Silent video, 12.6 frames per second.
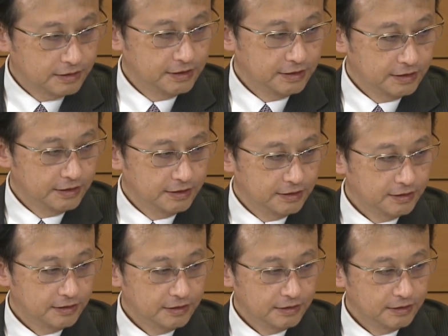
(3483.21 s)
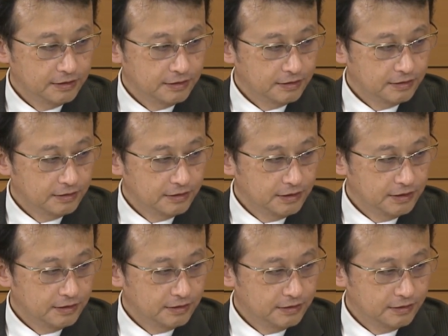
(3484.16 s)
地域
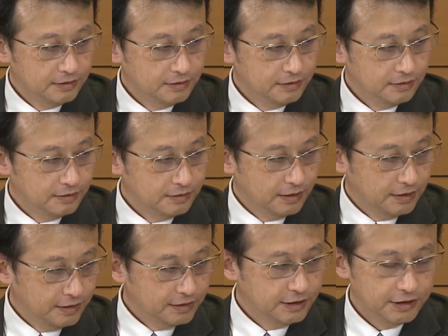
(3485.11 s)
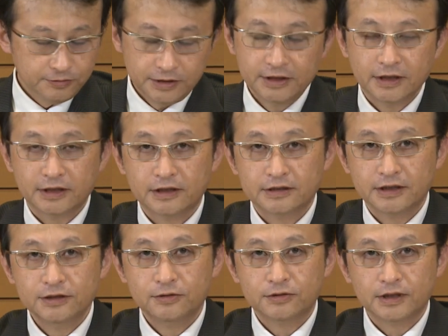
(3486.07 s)
に自由で開かれ
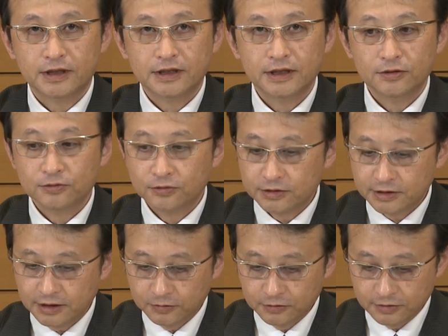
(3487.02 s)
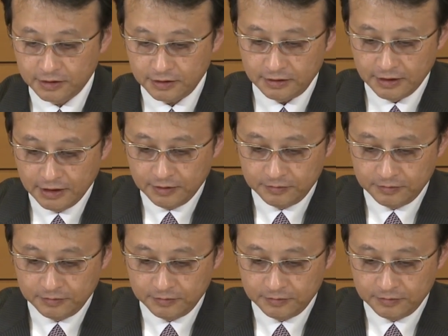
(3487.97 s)
たインド太平洋といったものが